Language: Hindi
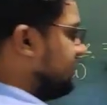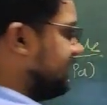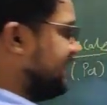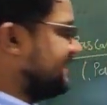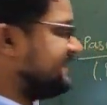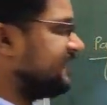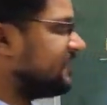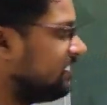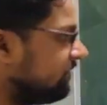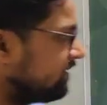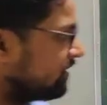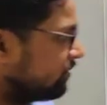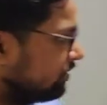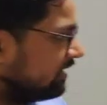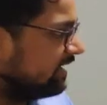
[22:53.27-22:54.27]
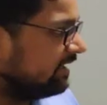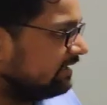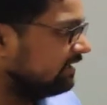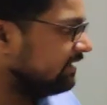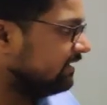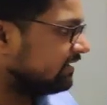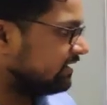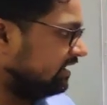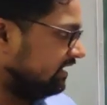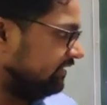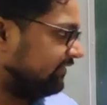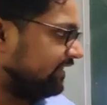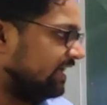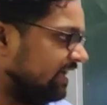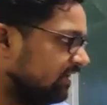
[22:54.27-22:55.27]
कैसे कन्वर्ट होगा कि
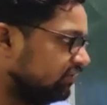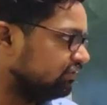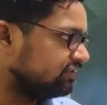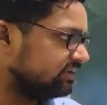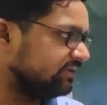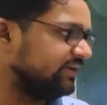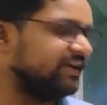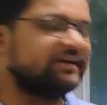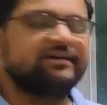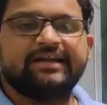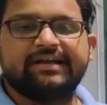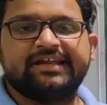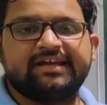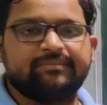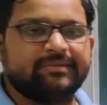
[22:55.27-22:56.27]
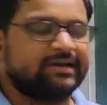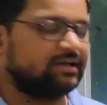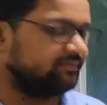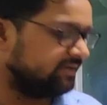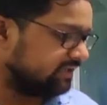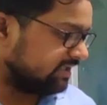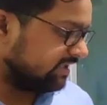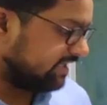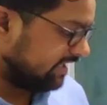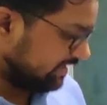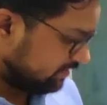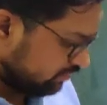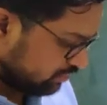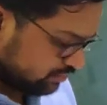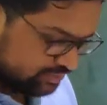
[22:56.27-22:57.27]
फला को एक एटीएम में कन्वर्ट करना
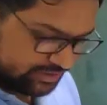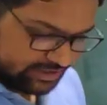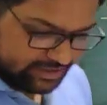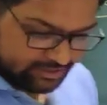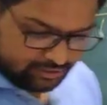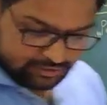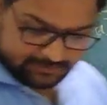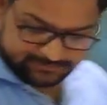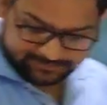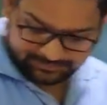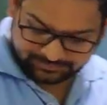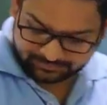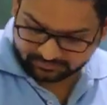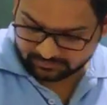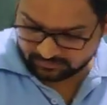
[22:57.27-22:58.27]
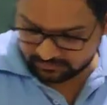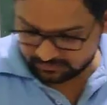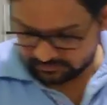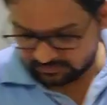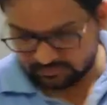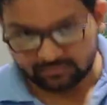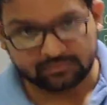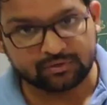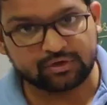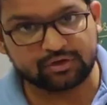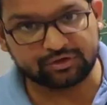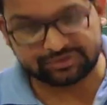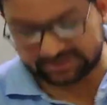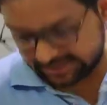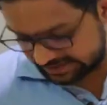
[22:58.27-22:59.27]
है तो क्वेश्चन लिखो
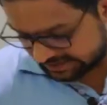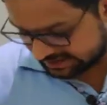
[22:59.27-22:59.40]
क्वेश्चन